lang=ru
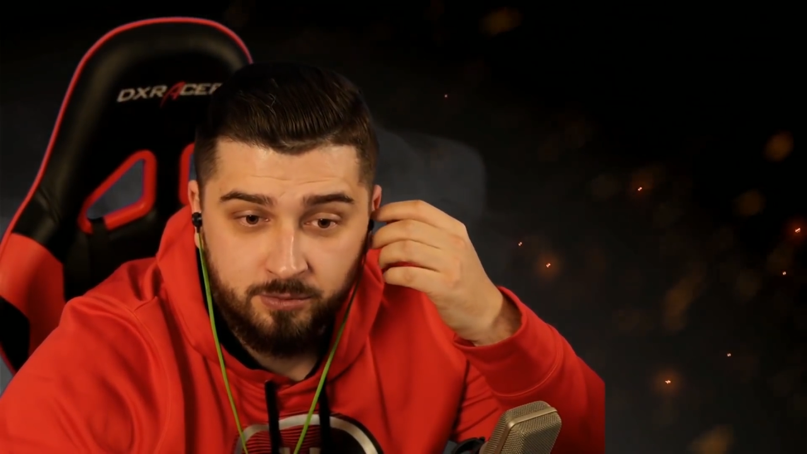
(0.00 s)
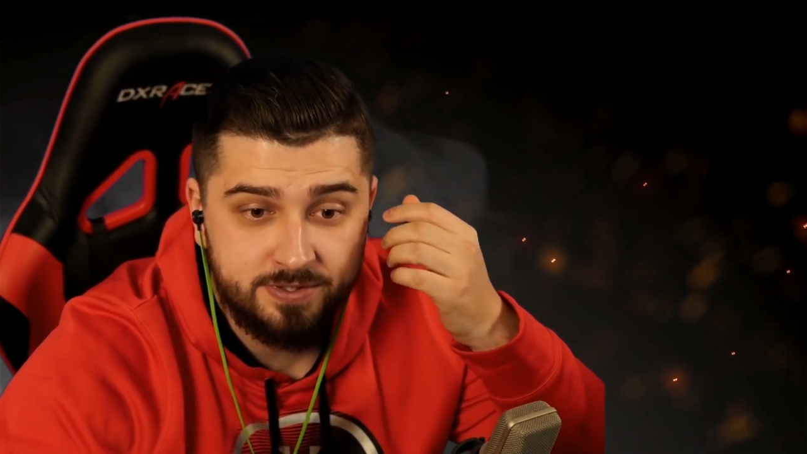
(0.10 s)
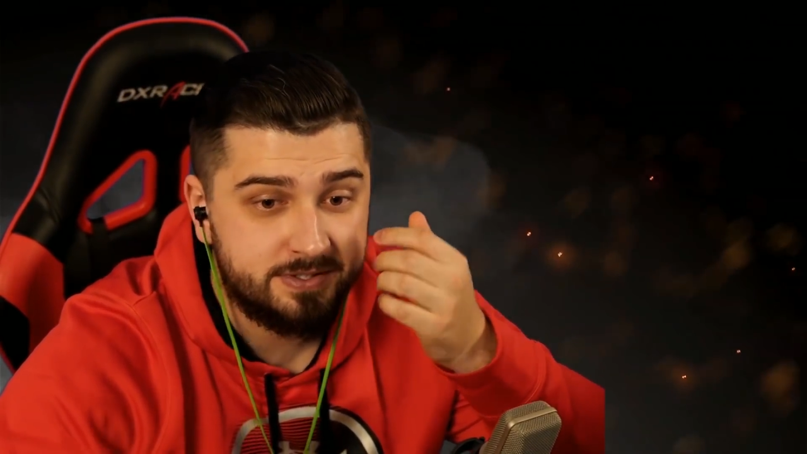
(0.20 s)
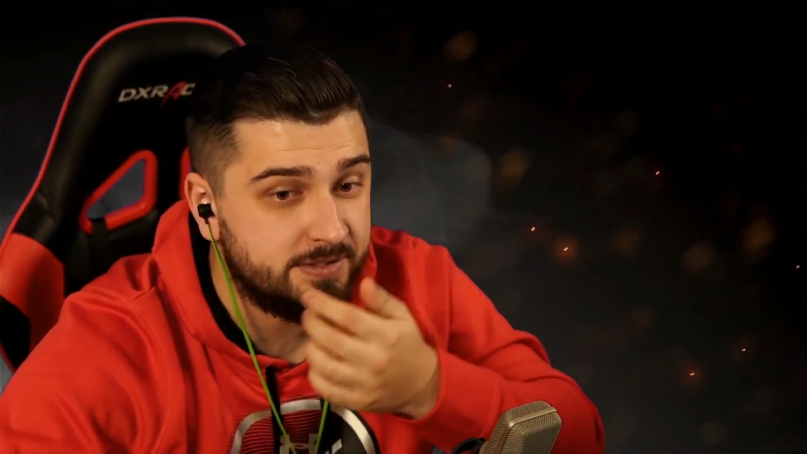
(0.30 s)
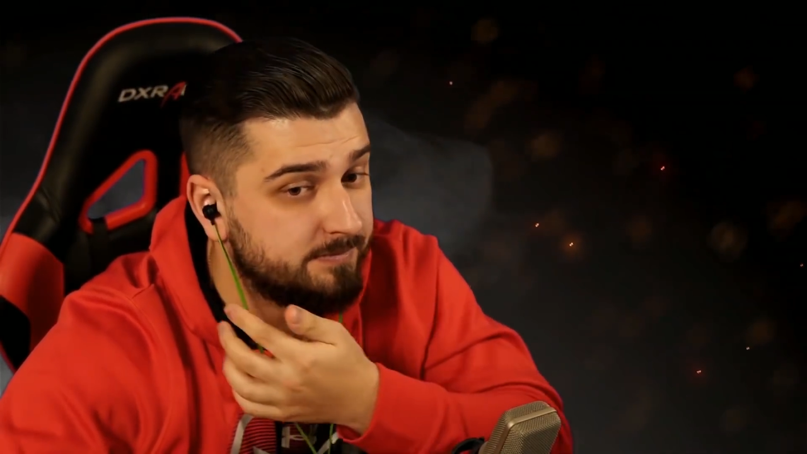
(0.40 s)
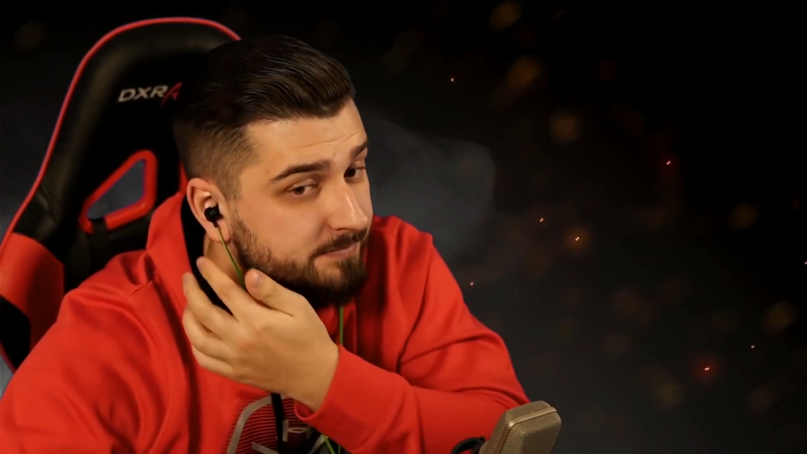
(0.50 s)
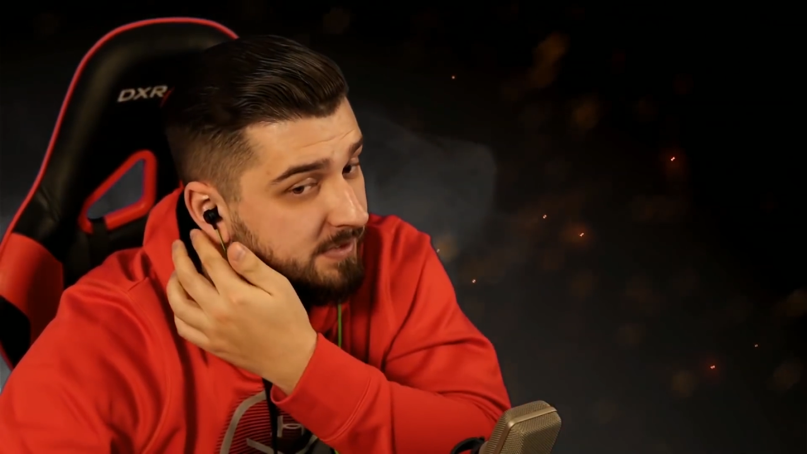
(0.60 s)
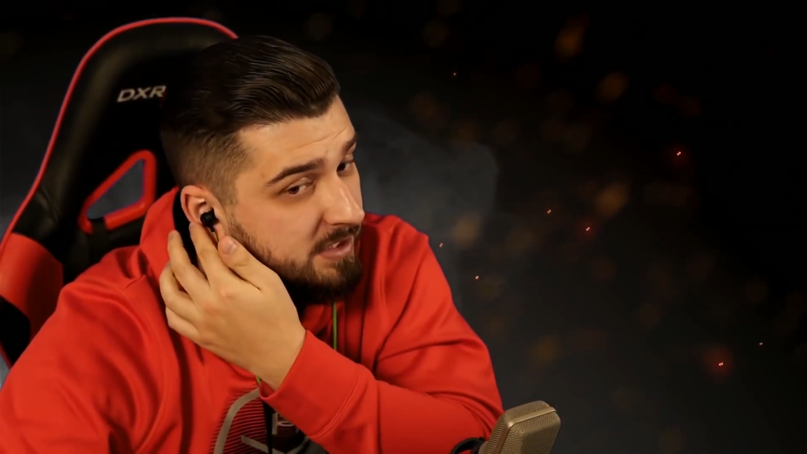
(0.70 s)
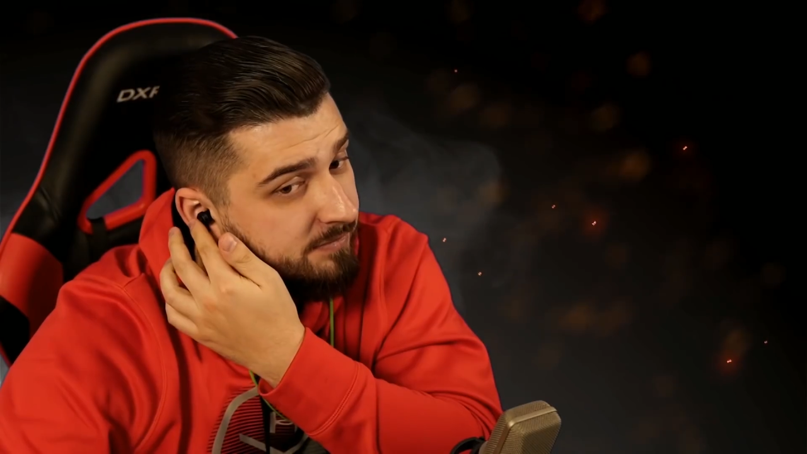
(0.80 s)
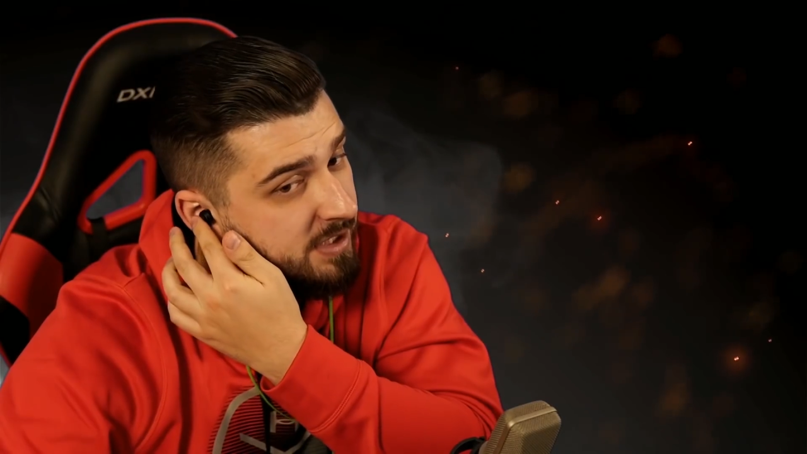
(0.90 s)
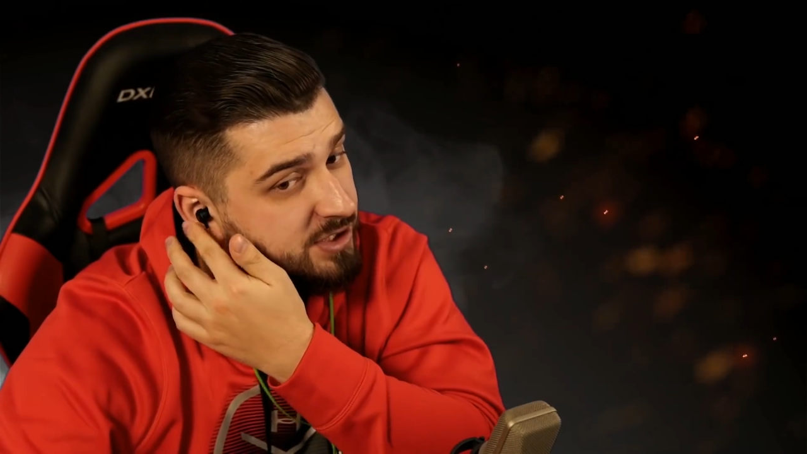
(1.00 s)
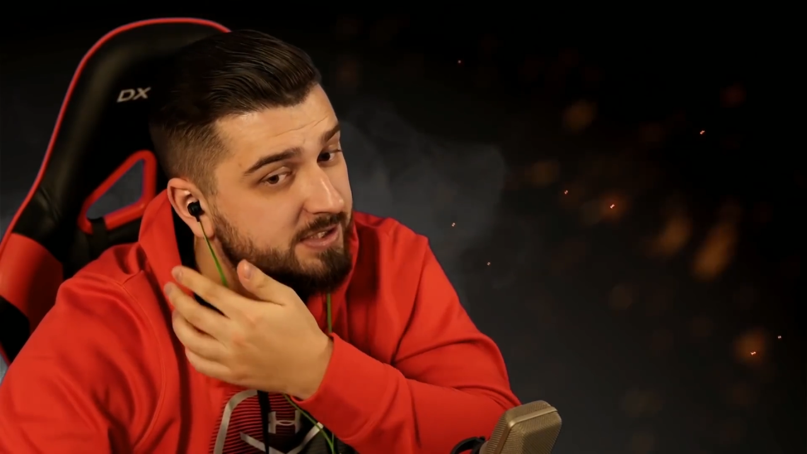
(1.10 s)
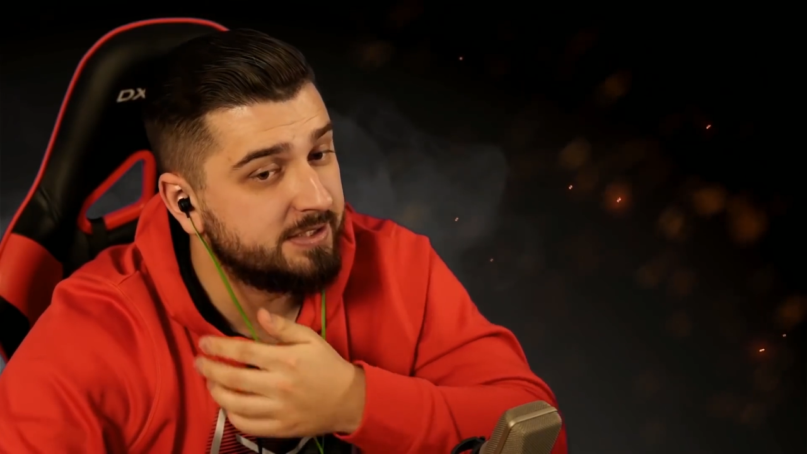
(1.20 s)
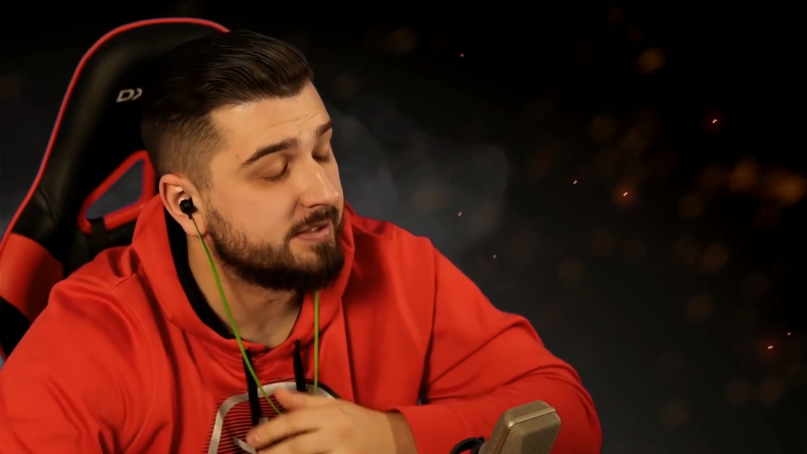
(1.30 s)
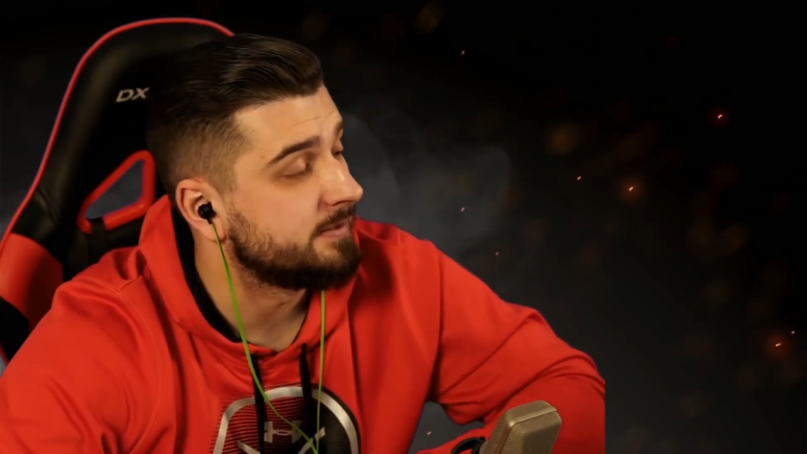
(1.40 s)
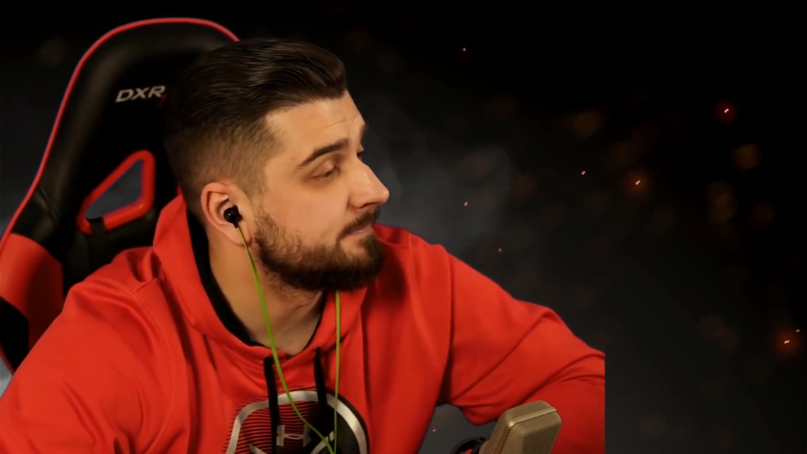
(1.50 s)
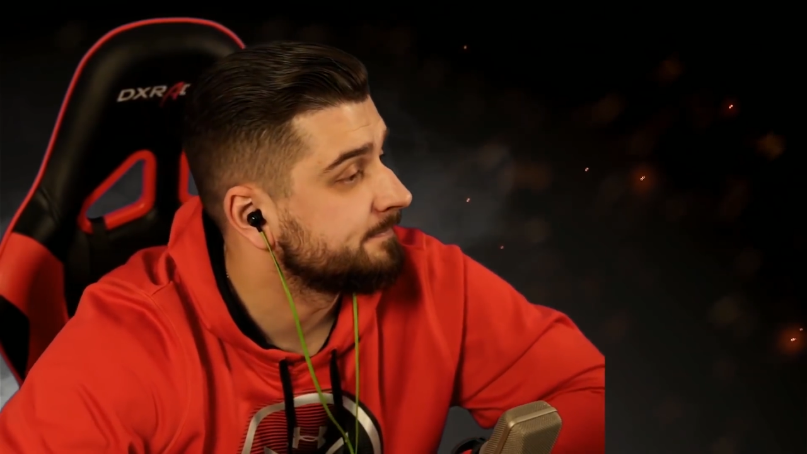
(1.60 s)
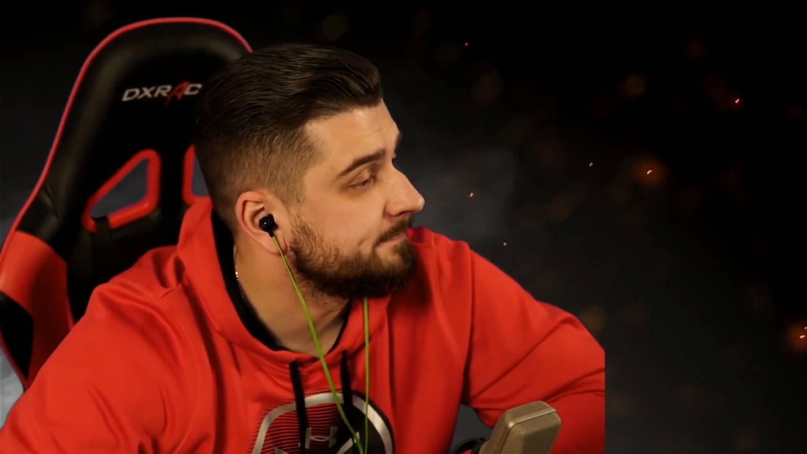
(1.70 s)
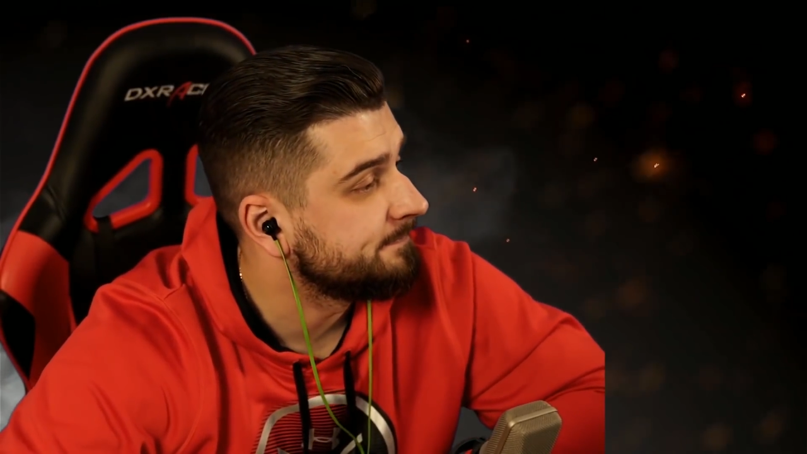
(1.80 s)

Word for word: Ости. Конечно, И важно Конечно,